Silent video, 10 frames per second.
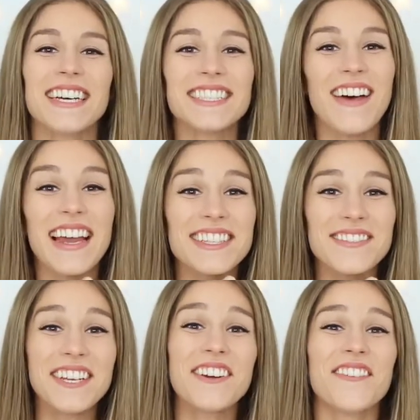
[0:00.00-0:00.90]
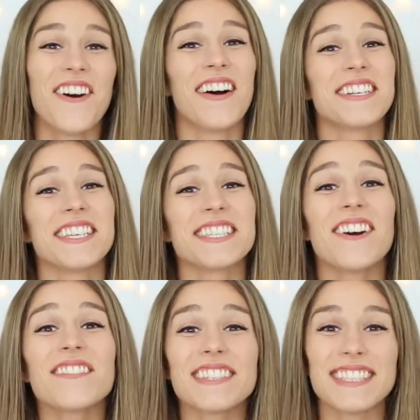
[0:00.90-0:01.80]
Und das war das Video für heute. Ich
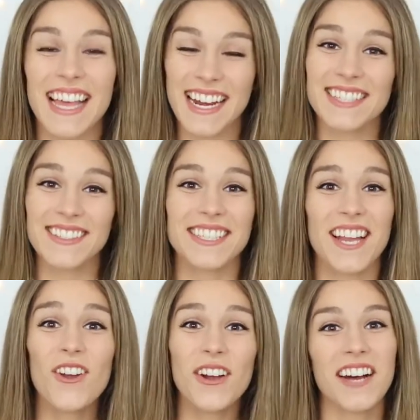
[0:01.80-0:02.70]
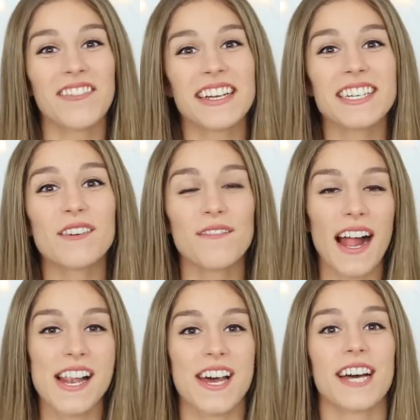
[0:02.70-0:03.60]
hoffe sehr, dass euch der Look am Ende
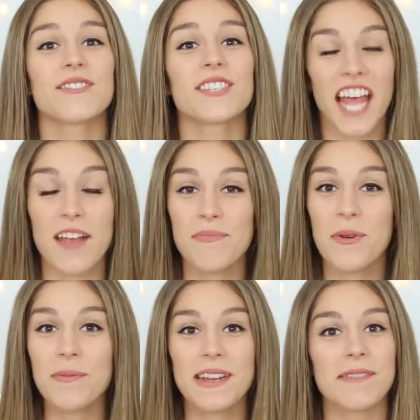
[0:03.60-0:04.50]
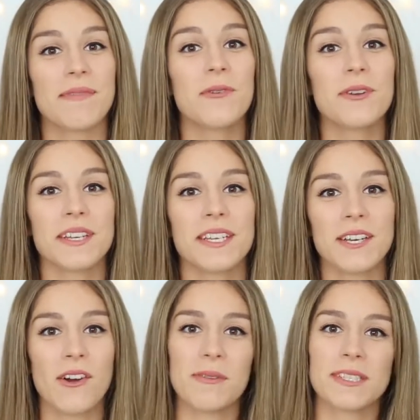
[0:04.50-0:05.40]
gefallen hat. Und schreibt mir unbedingt mal unten in
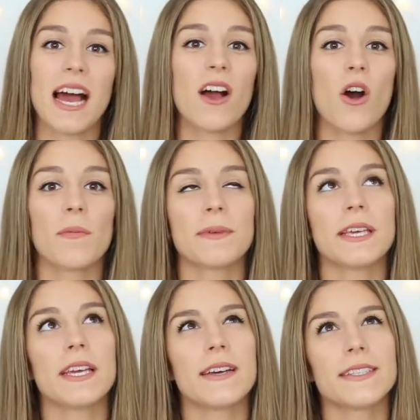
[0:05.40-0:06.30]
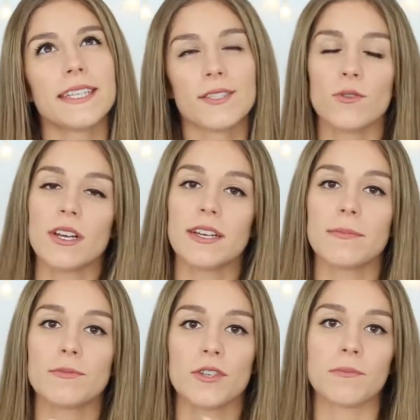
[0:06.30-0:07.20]
die Kommentare, ob ihr den dunklen
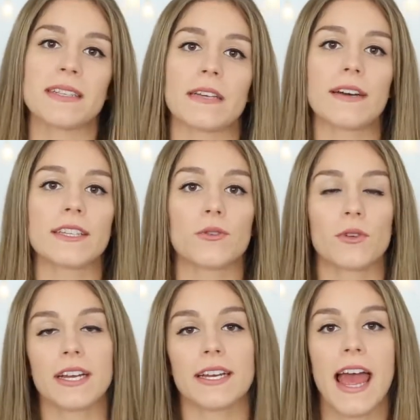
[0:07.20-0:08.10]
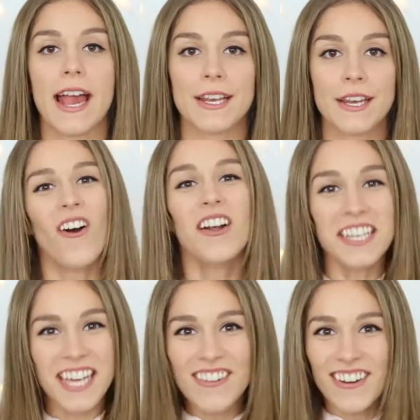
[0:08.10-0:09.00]
Lippenstift besser fandet oder den hellen. Und
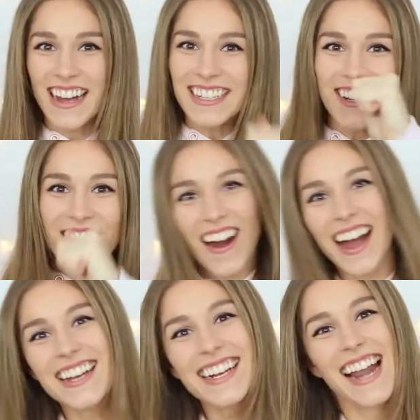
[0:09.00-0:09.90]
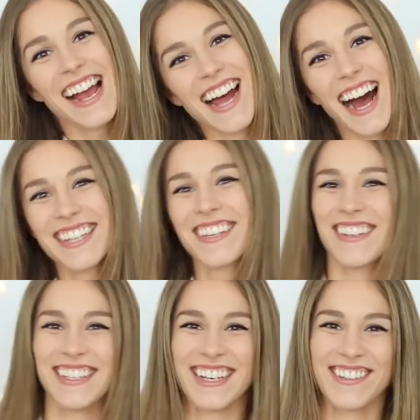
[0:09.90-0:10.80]
ich habe am Ende noch eine kleine
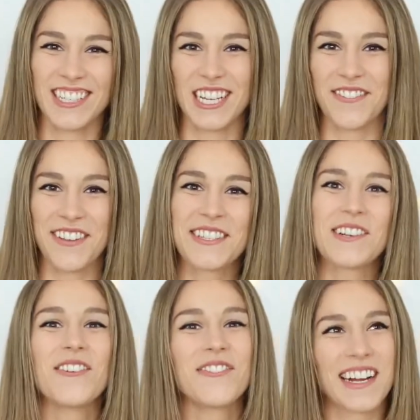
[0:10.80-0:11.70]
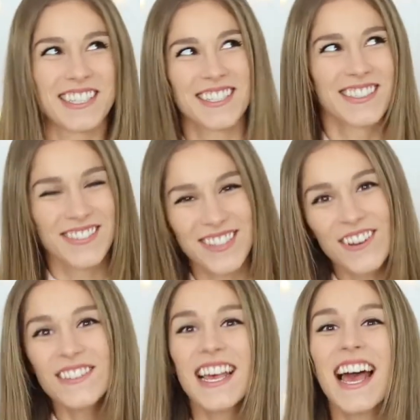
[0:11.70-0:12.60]
Ankündigung. Das Beste kommt praktisch zum
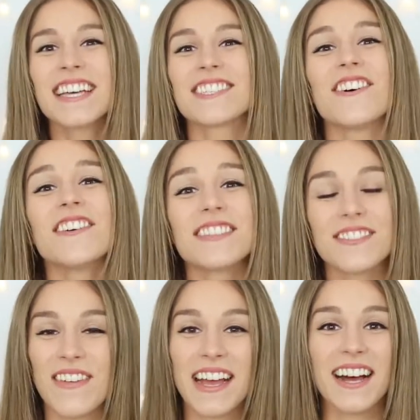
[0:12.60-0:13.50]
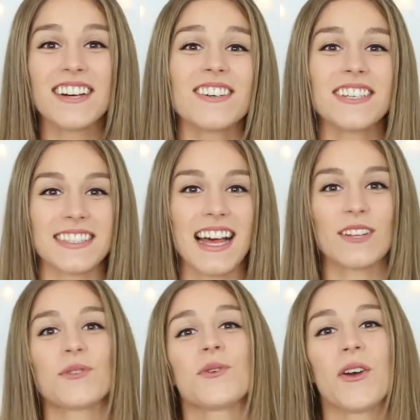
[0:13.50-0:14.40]
Schluss. Ich freue mich mega, euch
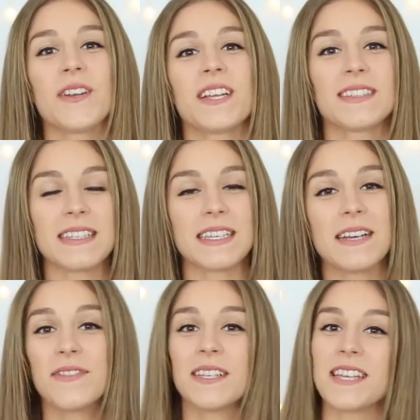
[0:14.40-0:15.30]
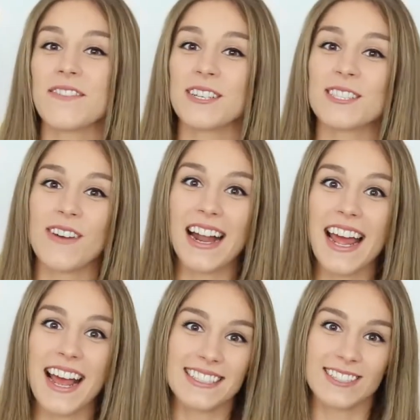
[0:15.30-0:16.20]
sagen zu können, dass ich im Dezember zum
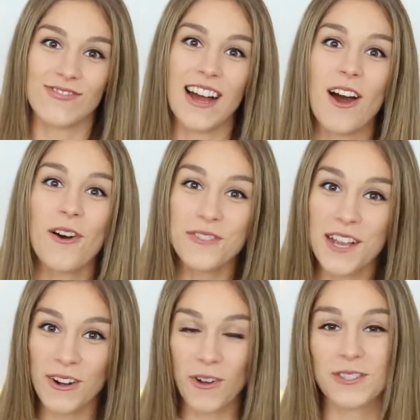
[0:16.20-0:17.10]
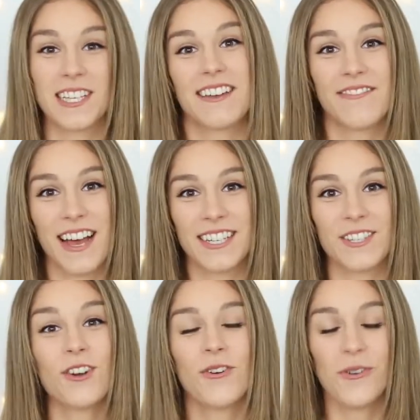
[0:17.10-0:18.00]
allerersten Mal auf der Glow sein
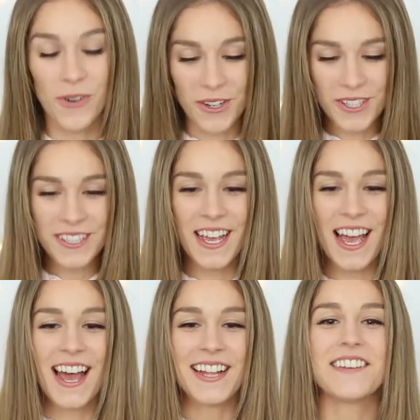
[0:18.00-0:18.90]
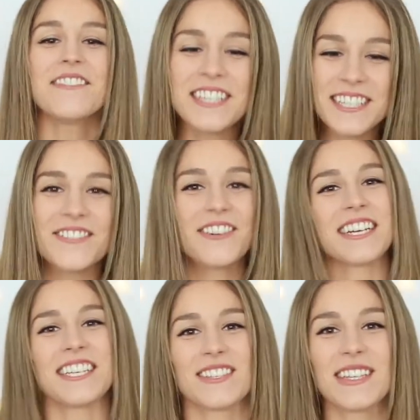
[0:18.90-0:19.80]
werde. Und... Damit es
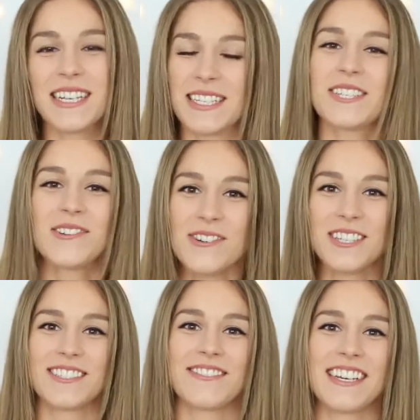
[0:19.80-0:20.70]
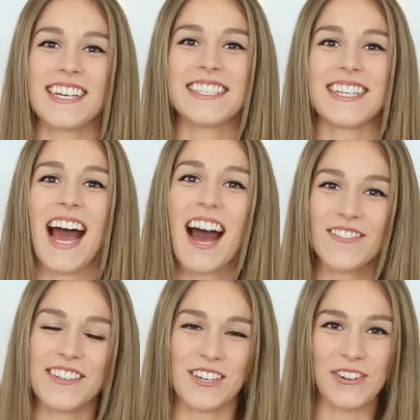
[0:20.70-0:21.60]
wirklich was richtig Cooles wird,
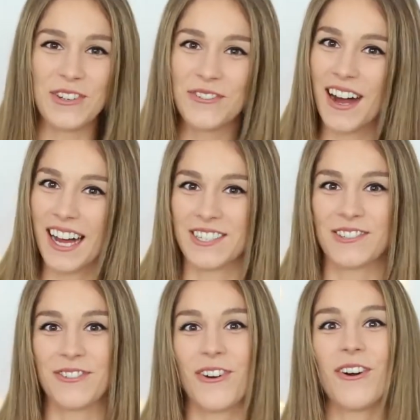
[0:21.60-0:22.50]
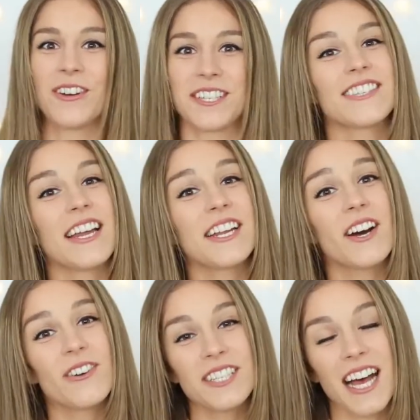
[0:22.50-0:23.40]
habe ich auch eine Überraschung für euch. Ich werde
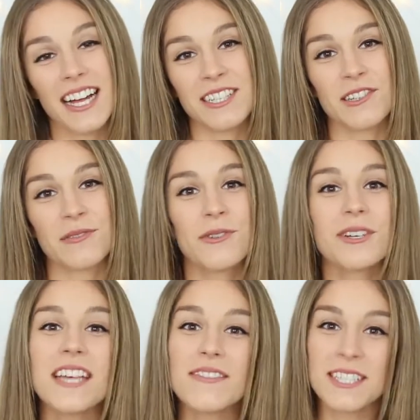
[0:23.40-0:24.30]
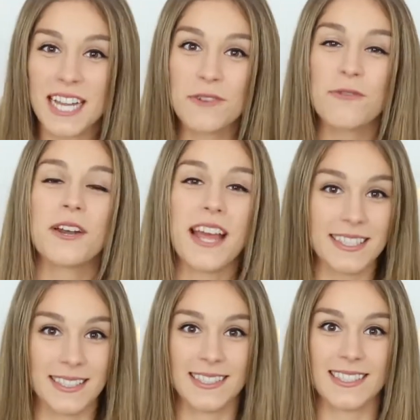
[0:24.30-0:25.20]
da unter anderem kurz am Stand von
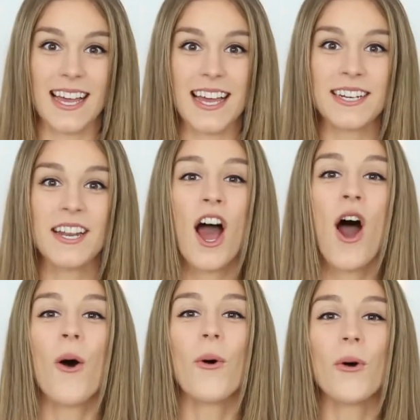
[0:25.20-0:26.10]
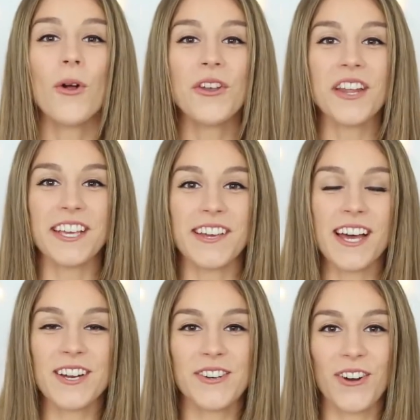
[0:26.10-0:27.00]
Essence sein und ich
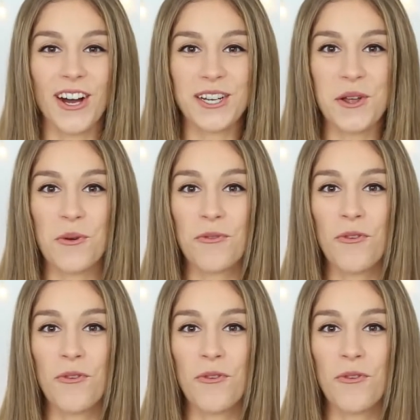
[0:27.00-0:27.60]
werde dort